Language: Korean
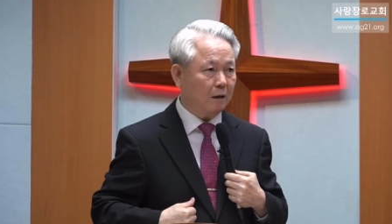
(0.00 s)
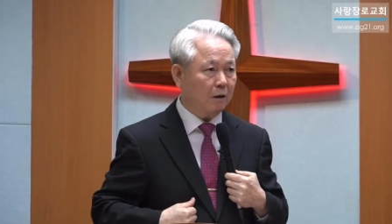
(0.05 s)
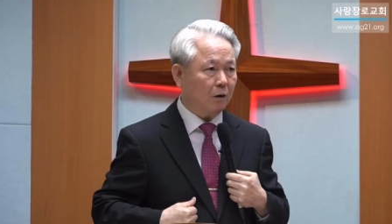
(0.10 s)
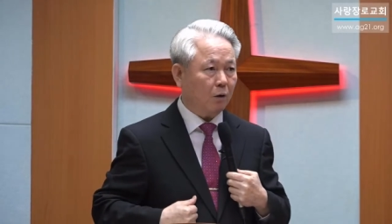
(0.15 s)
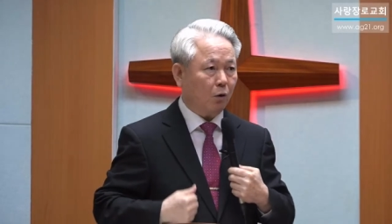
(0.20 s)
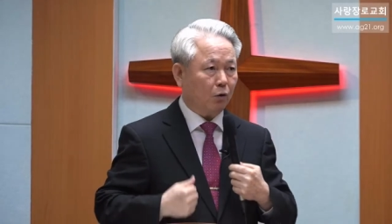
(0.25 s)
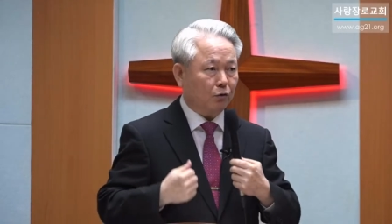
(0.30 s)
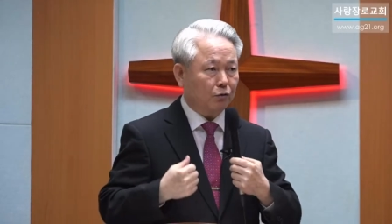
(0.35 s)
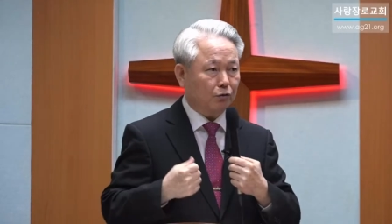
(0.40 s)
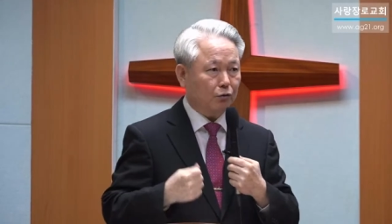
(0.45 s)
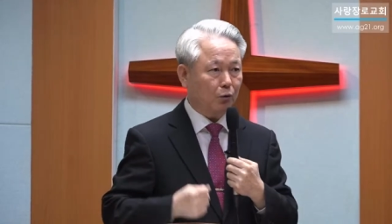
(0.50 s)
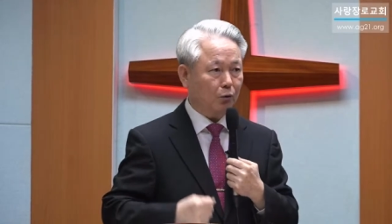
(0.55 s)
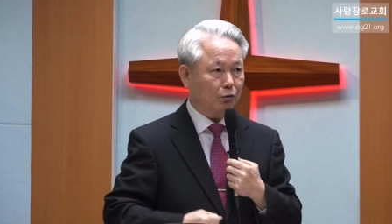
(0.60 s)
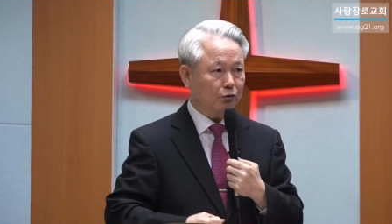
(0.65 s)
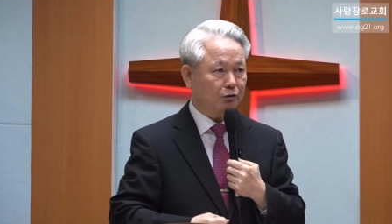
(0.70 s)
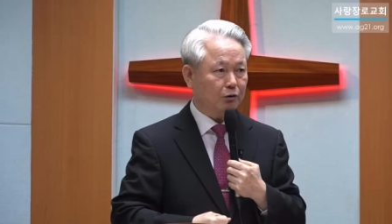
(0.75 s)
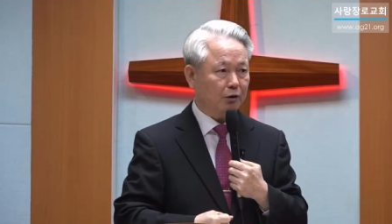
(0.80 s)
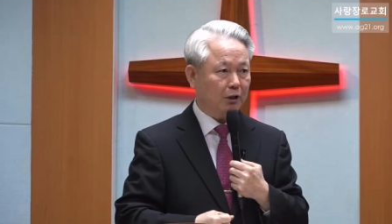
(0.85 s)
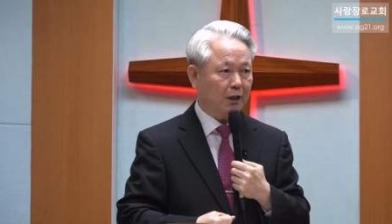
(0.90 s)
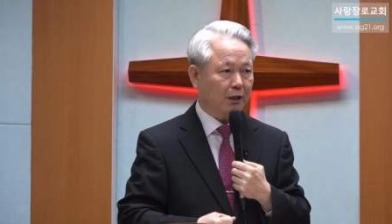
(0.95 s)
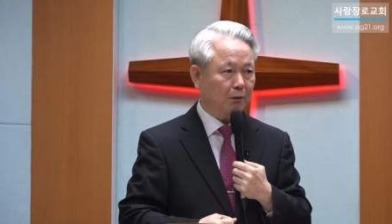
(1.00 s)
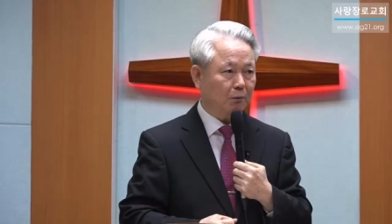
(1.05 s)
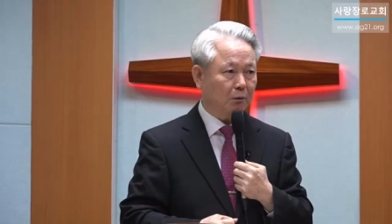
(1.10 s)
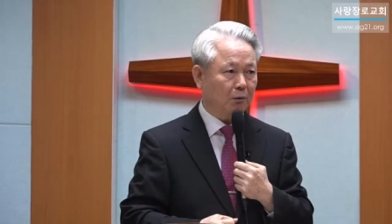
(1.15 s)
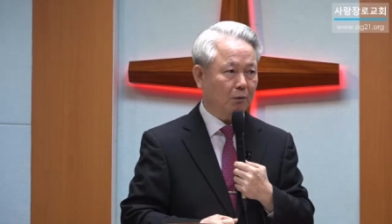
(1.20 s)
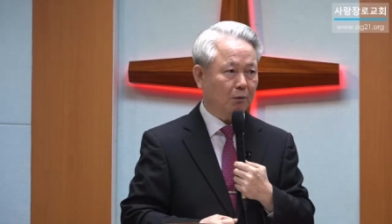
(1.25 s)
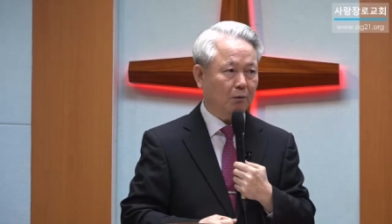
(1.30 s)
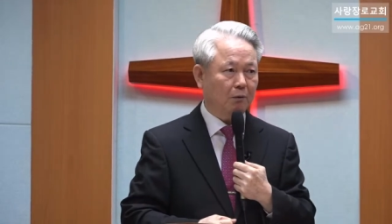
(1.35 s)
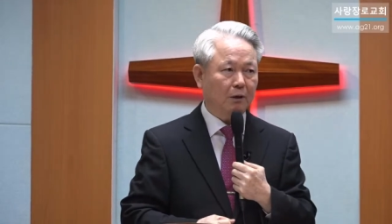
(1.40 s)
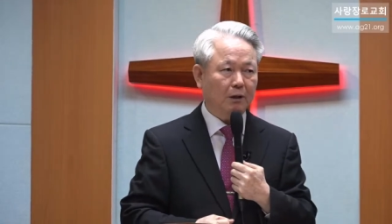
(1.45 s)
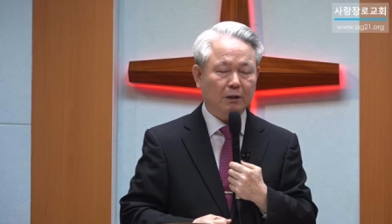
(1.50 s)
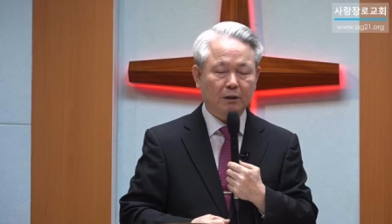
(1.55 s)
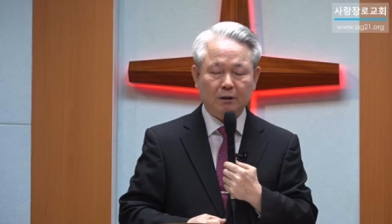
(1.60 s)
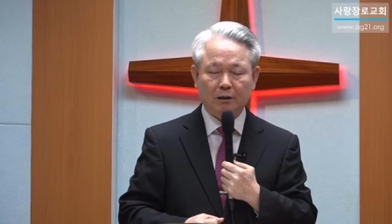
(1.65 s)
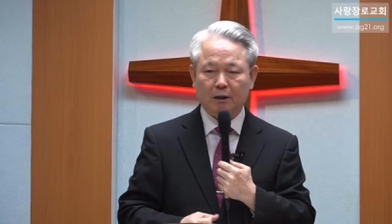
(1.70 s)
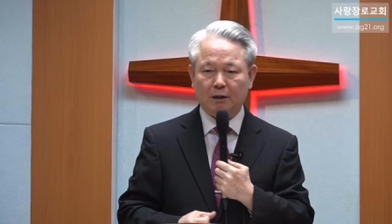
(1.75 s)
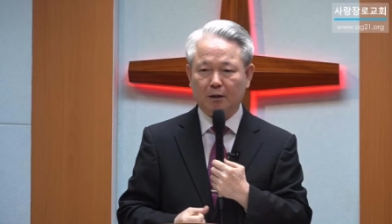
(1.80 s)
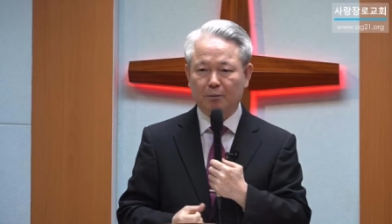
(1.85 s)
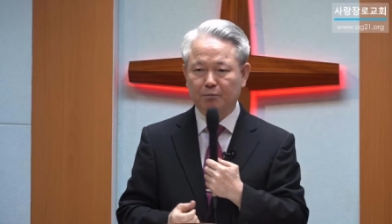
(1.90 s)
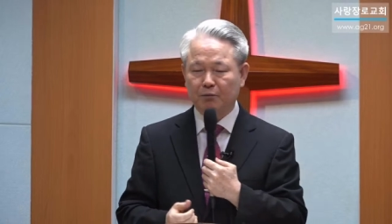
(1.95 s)
어른 노릇을 하고
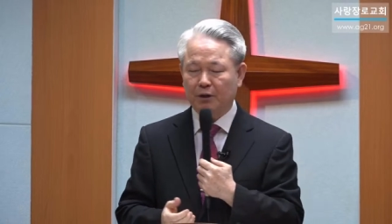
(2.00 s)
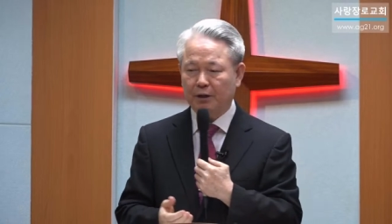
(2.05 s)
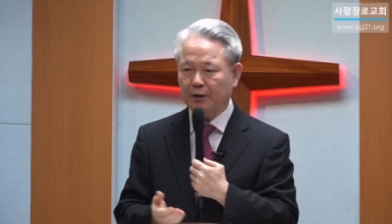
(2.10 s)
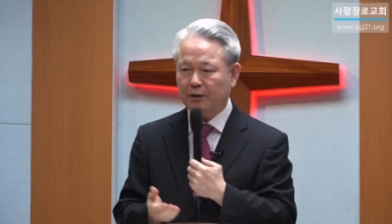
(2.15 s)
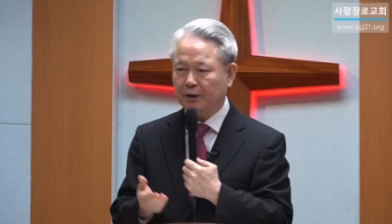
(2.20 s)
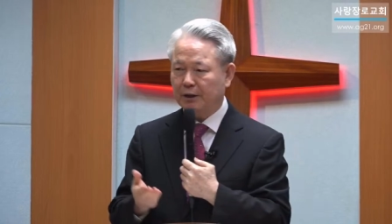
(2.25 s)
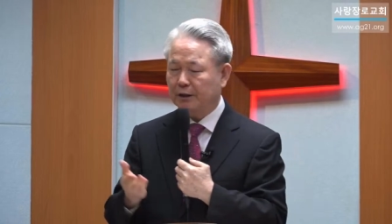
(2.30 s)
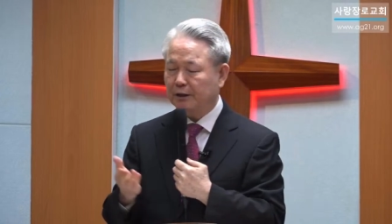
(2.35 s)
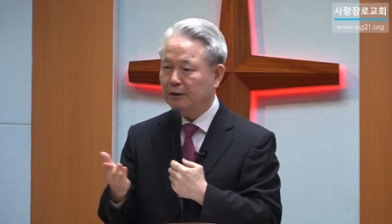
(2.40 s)
사람들에게